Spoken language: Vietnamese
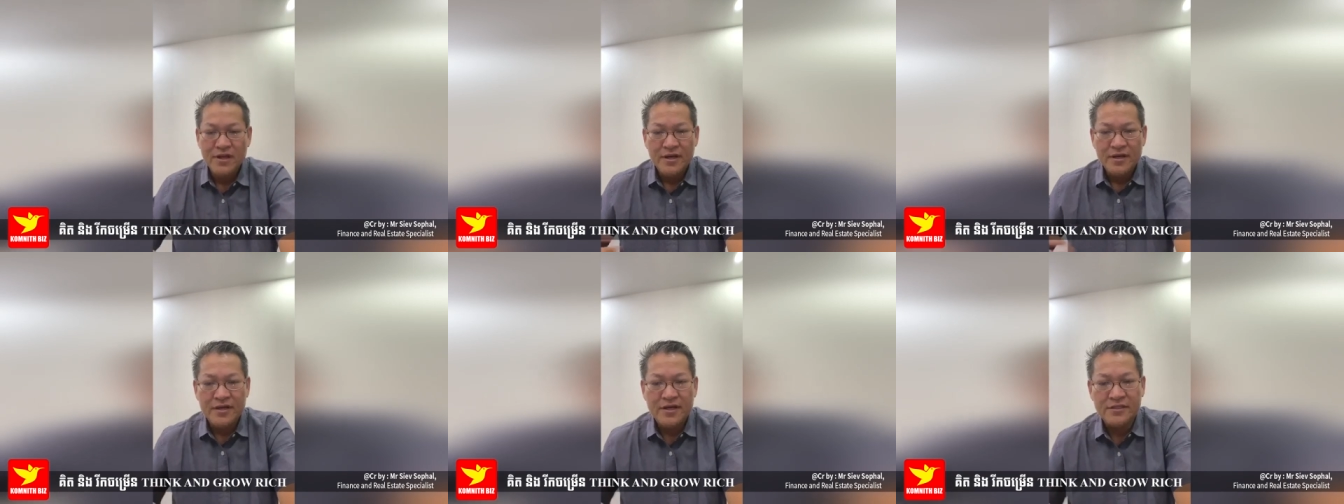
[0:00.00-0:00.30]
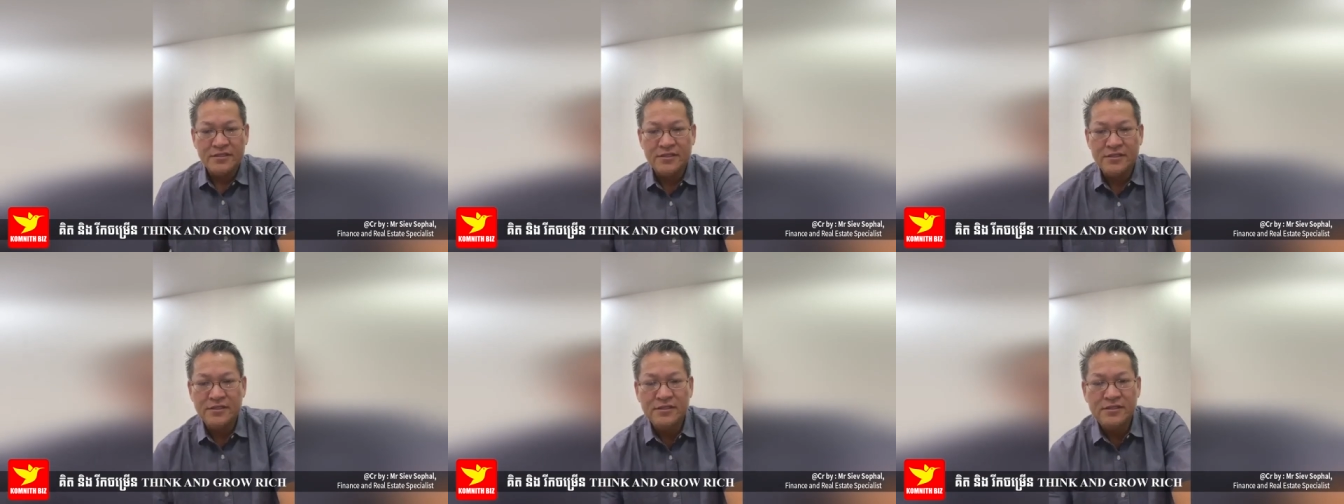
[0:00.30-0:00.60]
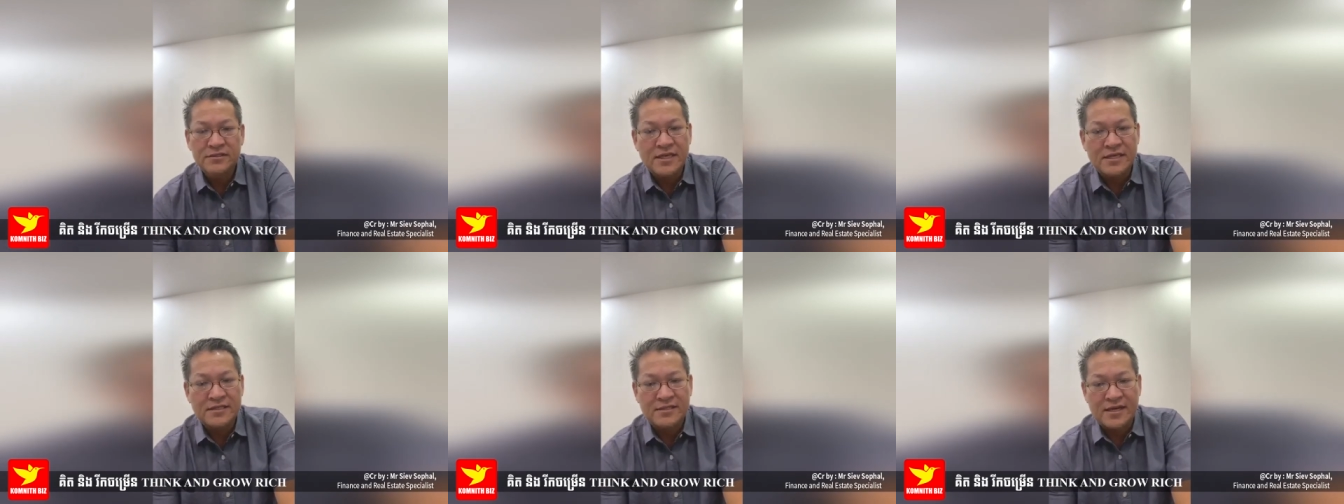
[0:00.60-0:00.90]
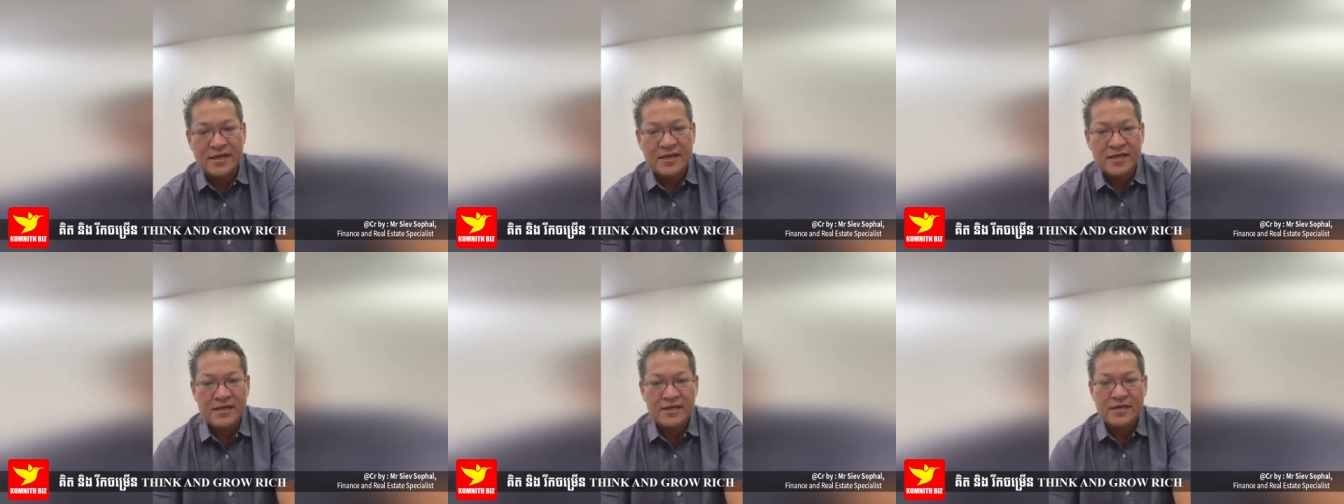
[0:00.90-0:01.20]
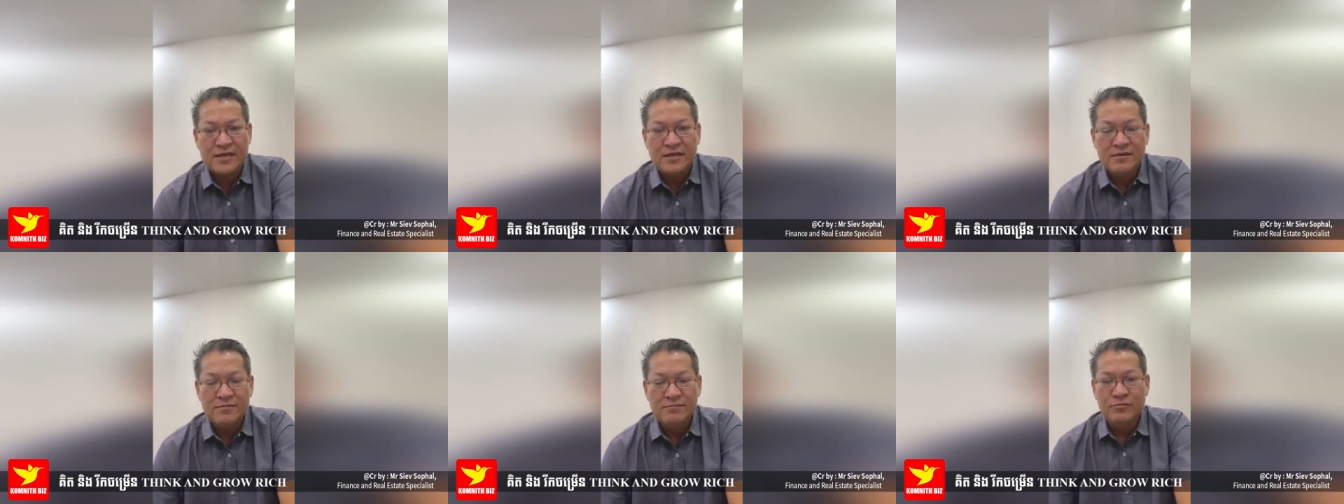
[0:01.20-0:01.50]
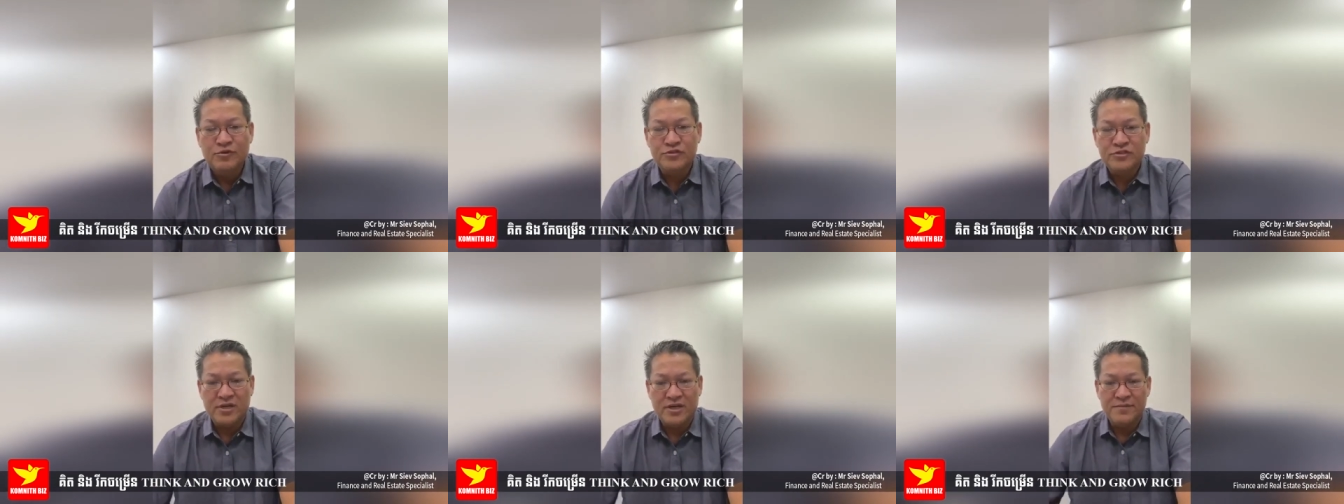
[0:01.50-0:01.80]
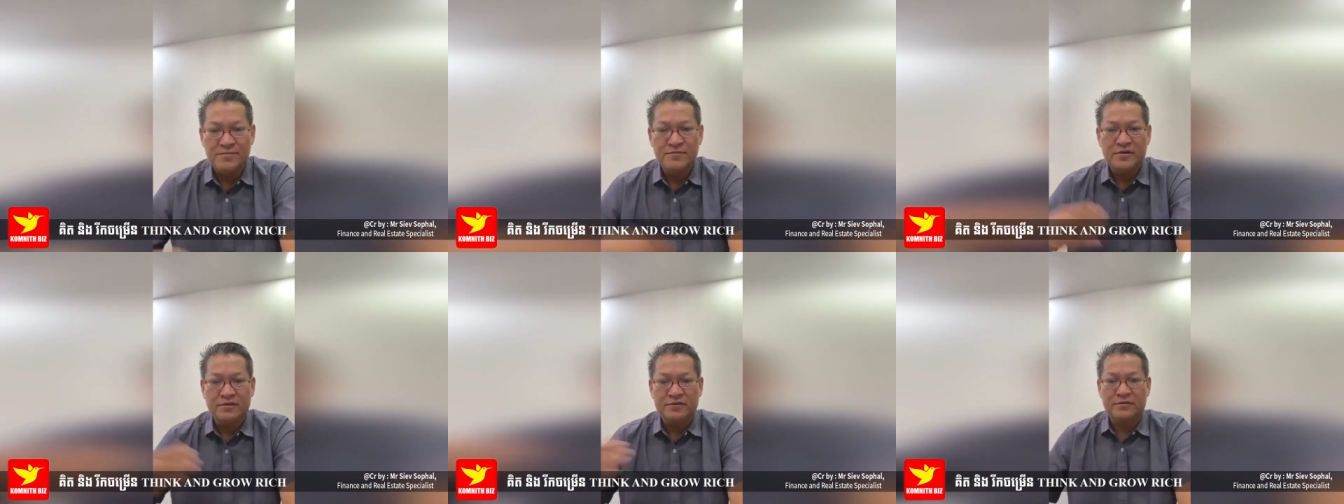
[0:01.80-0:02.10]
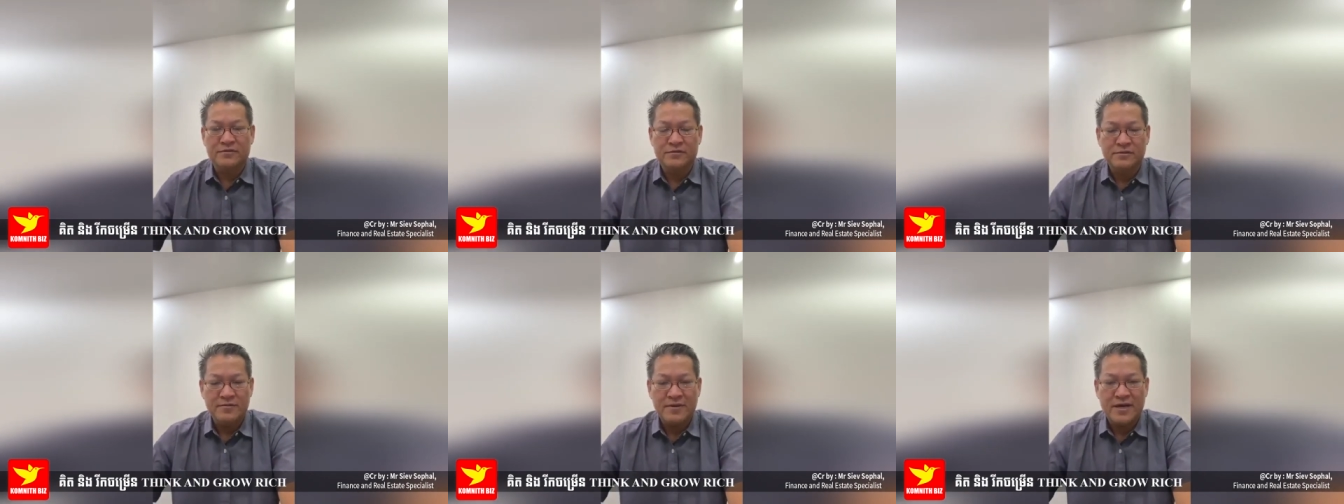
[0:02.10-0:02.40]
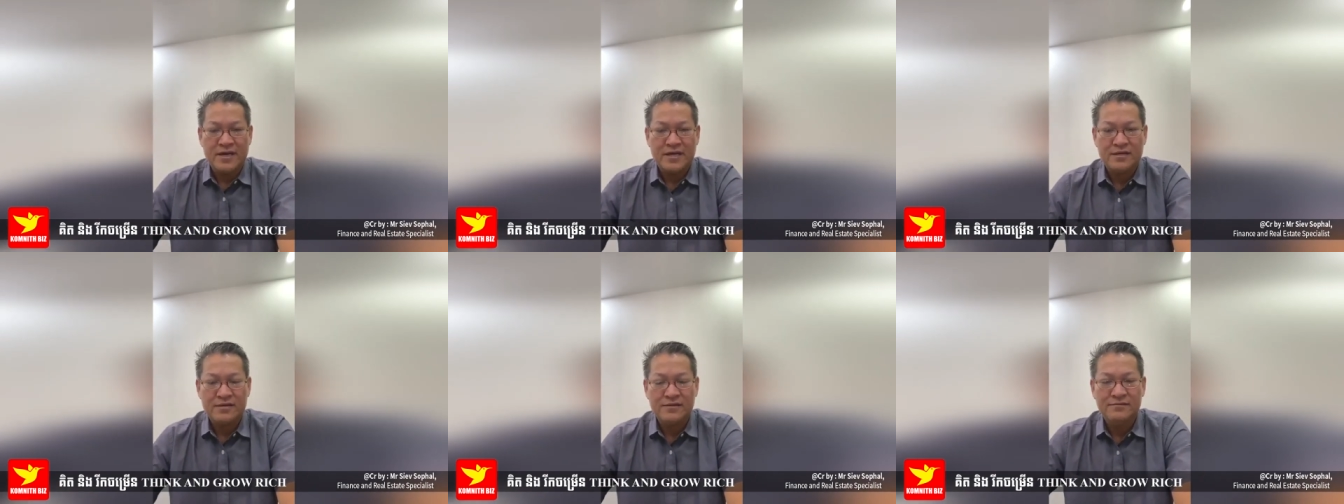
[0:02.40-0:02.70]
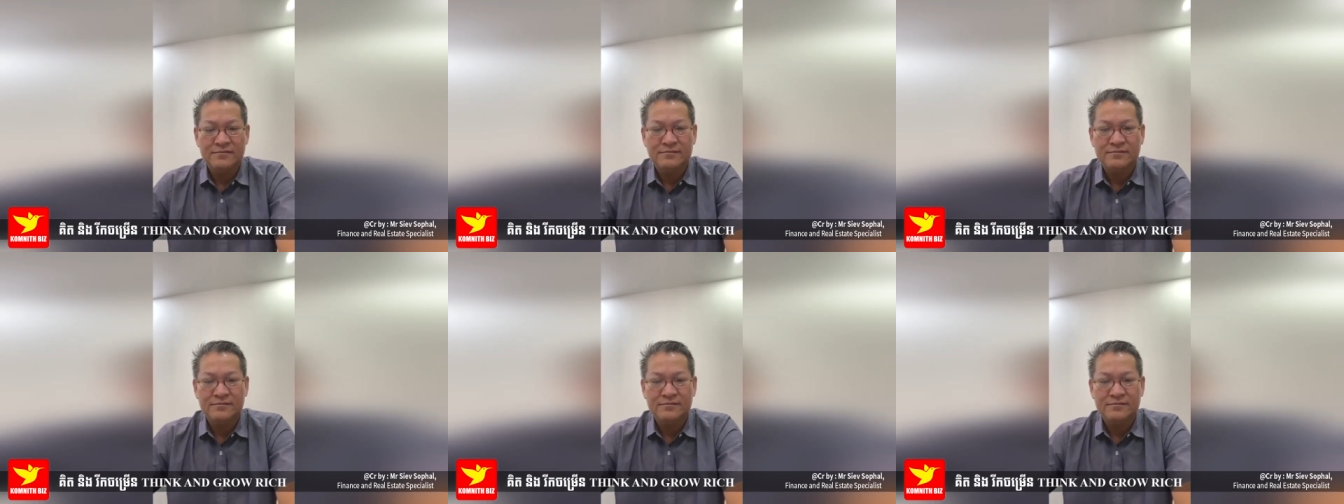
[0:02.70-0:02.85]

Nẹ chưa Sasana, Muslim của tụi bán.